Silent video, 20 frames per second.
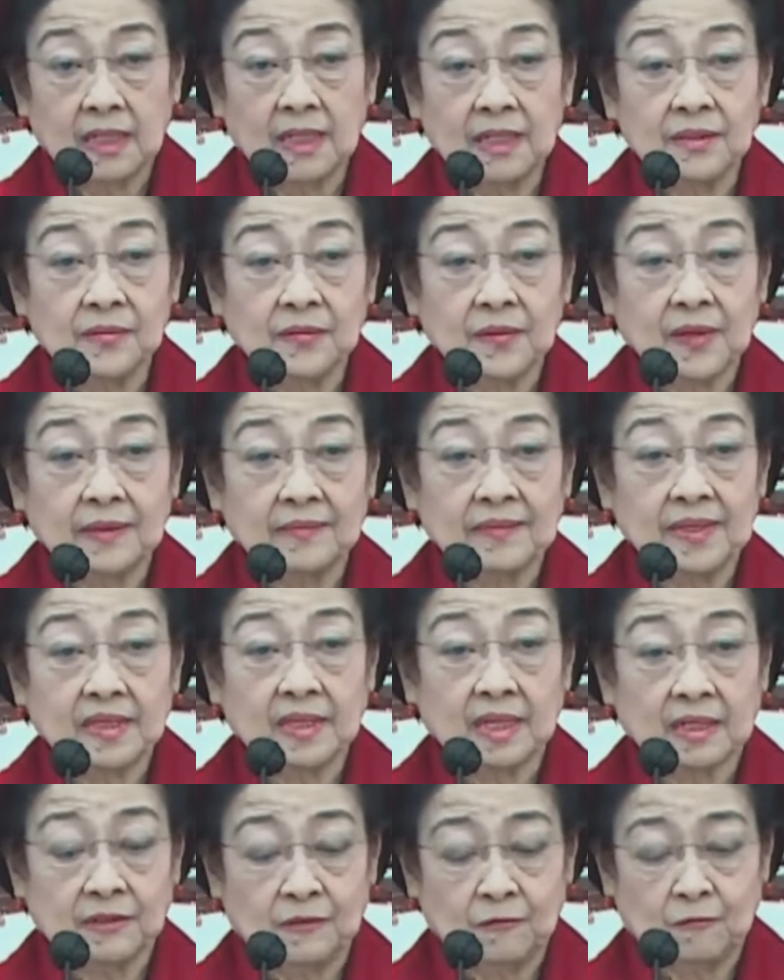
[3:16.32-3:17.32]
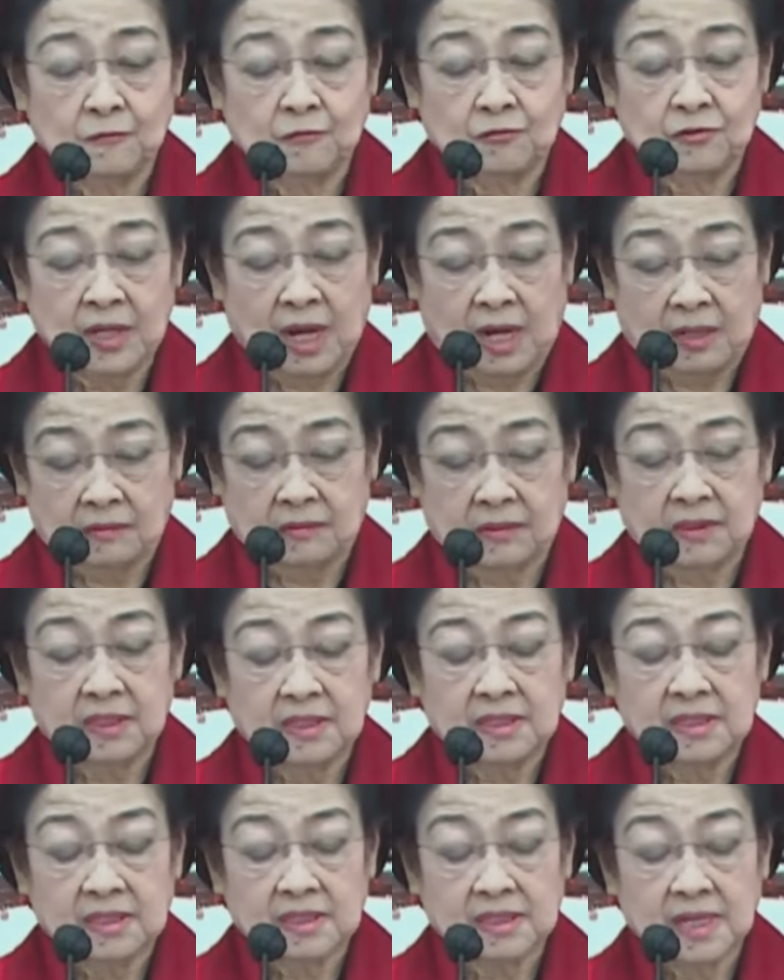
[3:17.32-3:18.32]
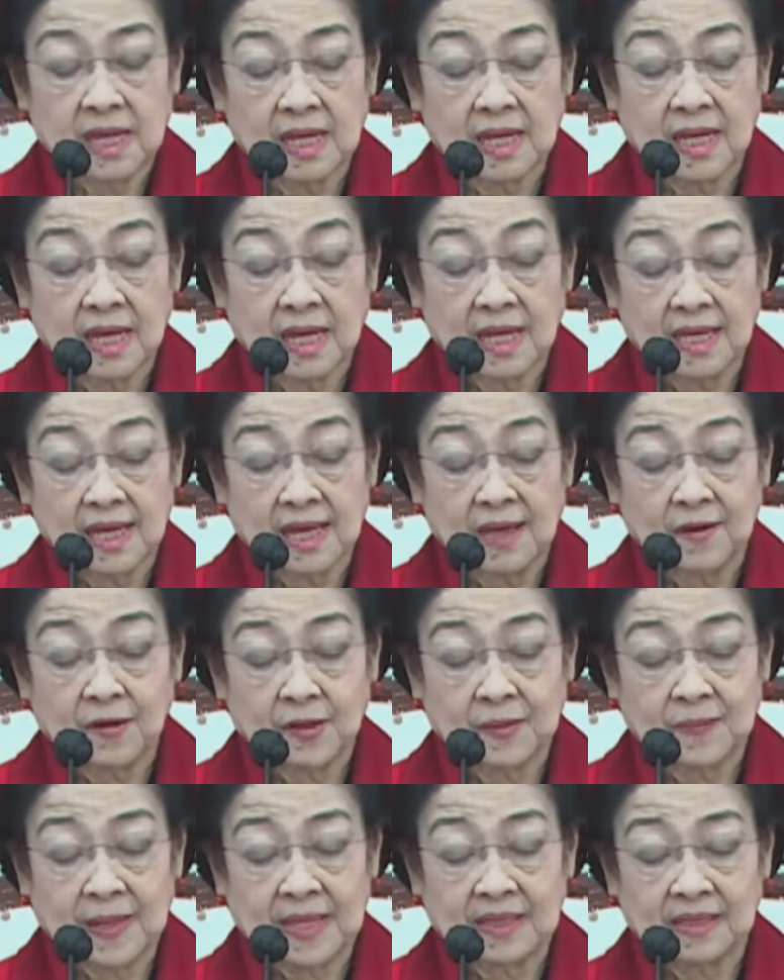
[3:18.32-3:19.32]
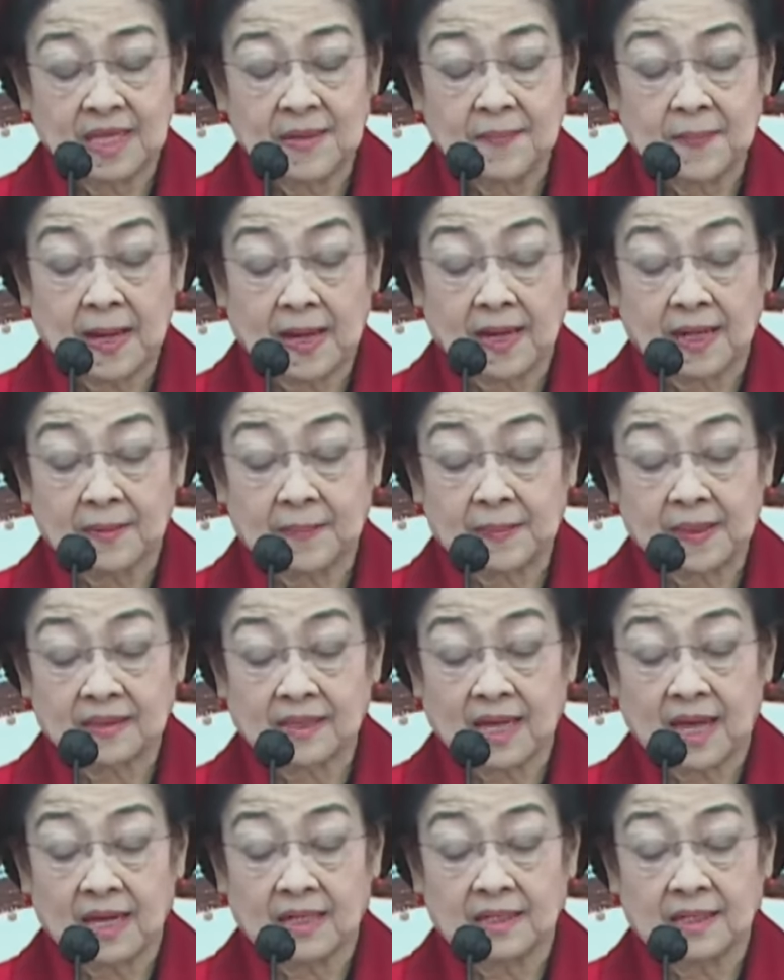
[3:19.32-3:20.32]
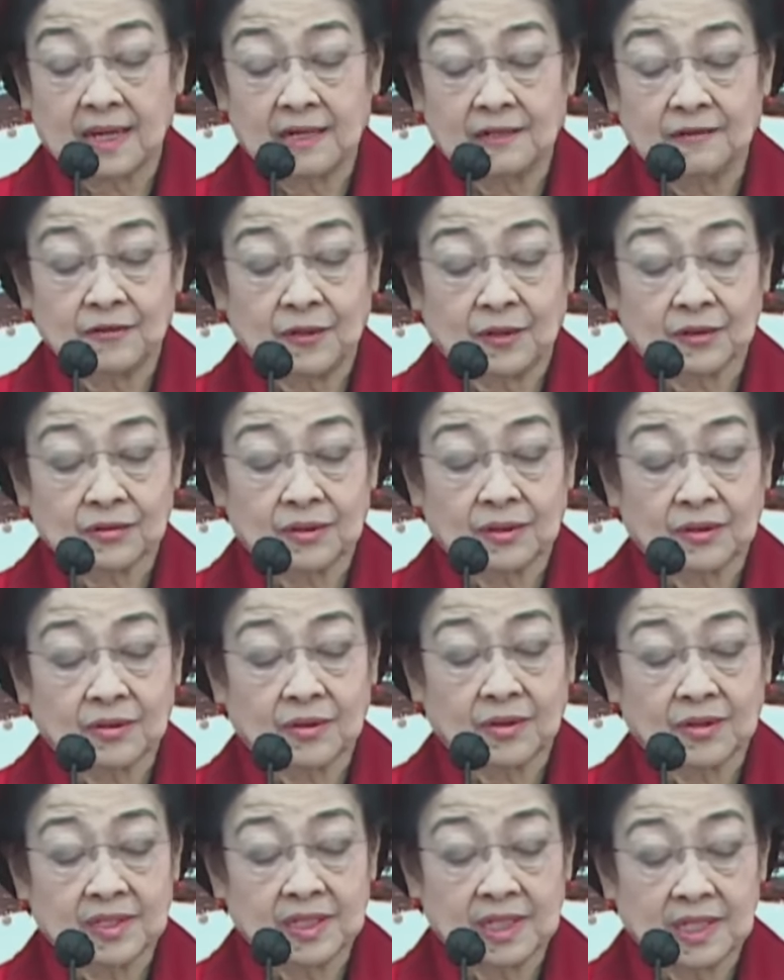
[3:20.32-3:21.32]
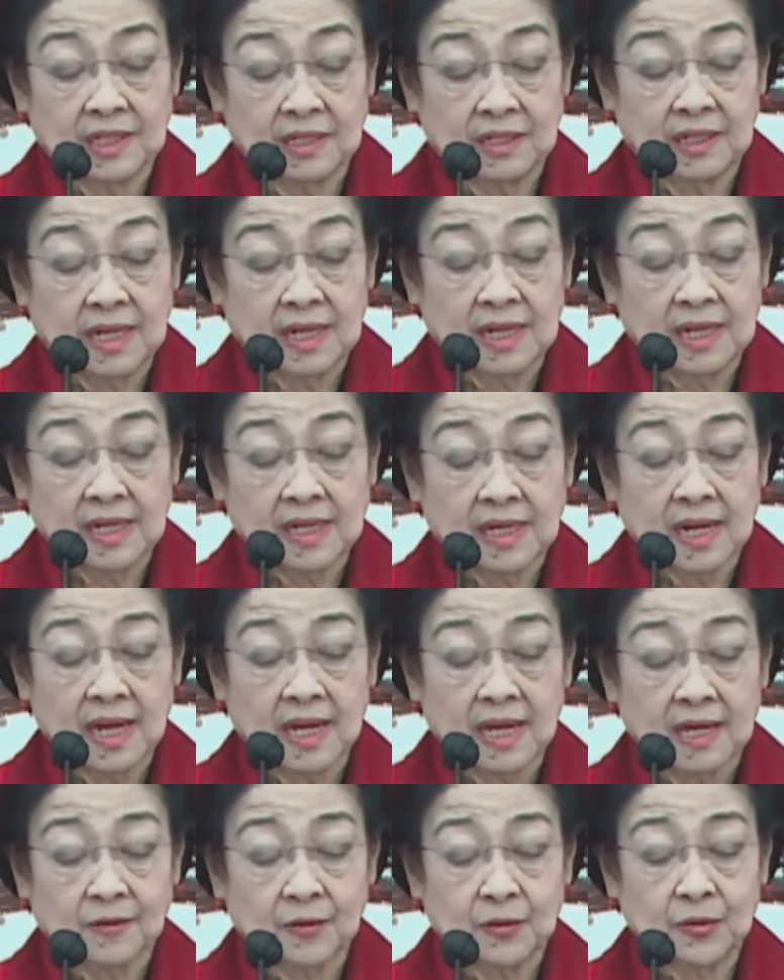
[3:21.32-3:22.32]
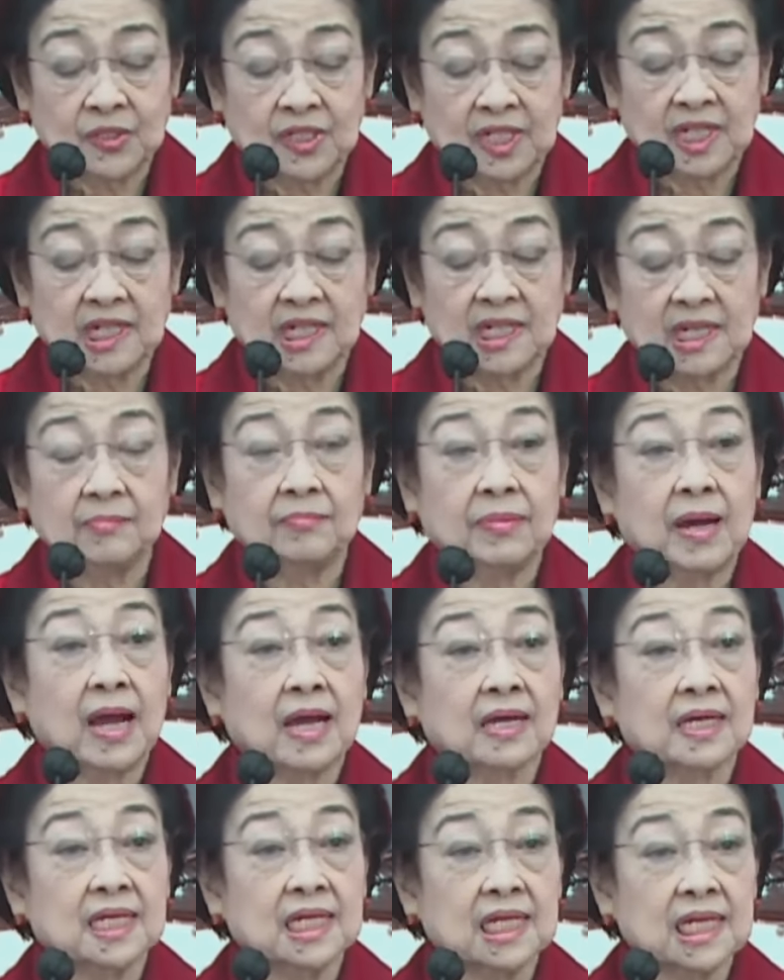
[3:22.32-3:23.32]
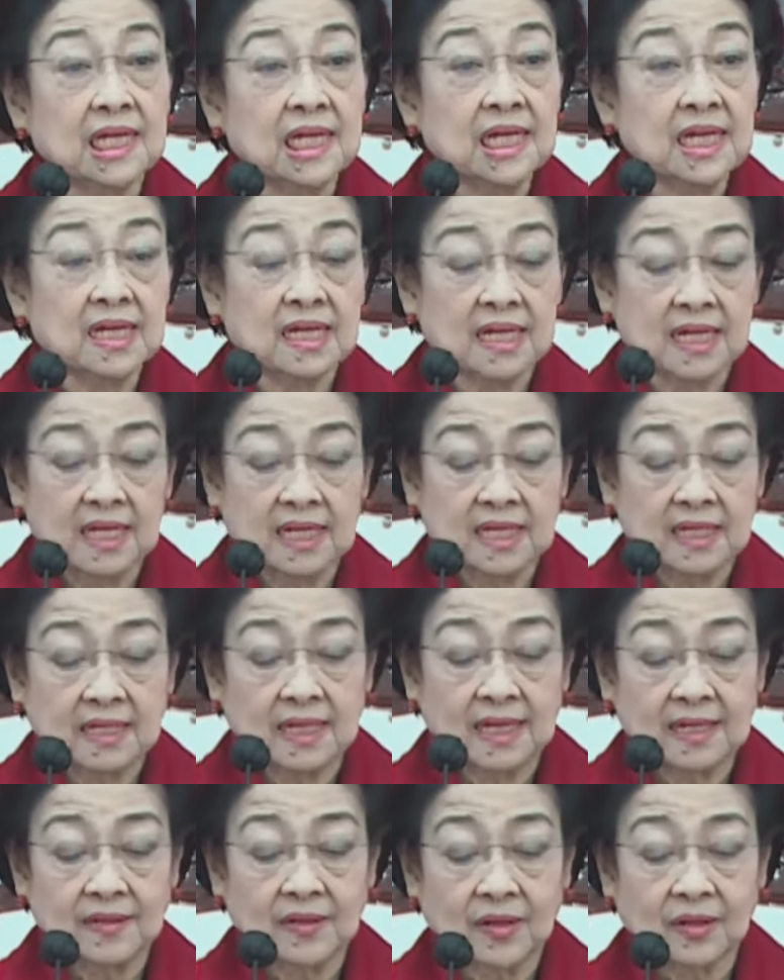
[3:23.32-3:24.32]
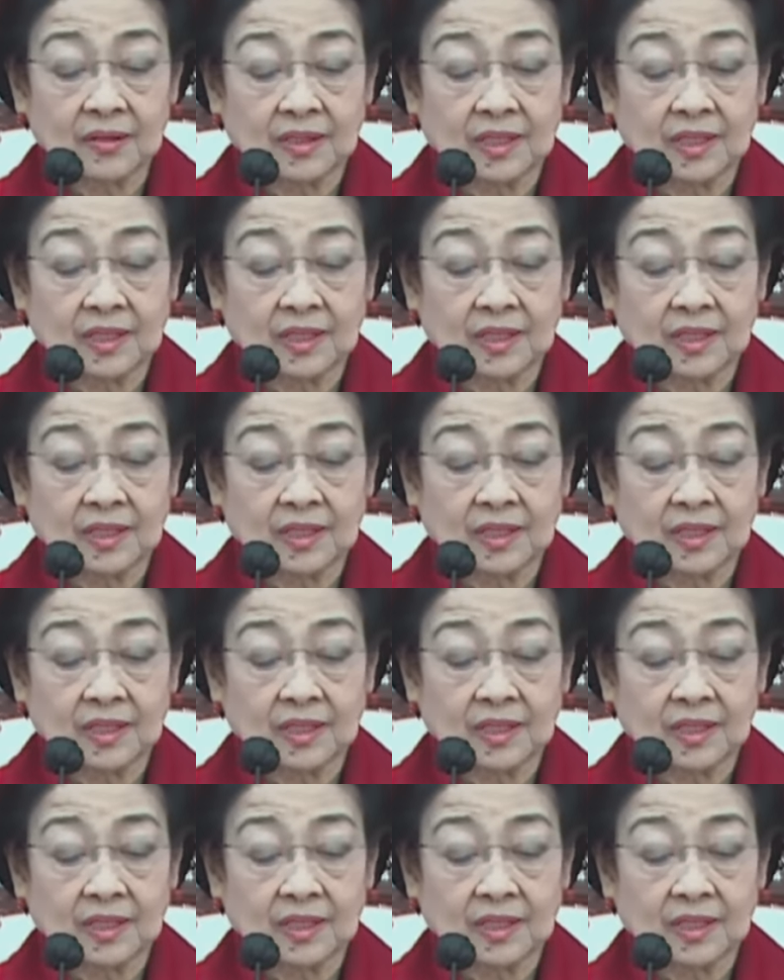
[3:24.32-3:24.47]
Ini juga minta diundang. Saya yang hormati pakar pertahanan Dr. Koni Rahakundini Bakri dan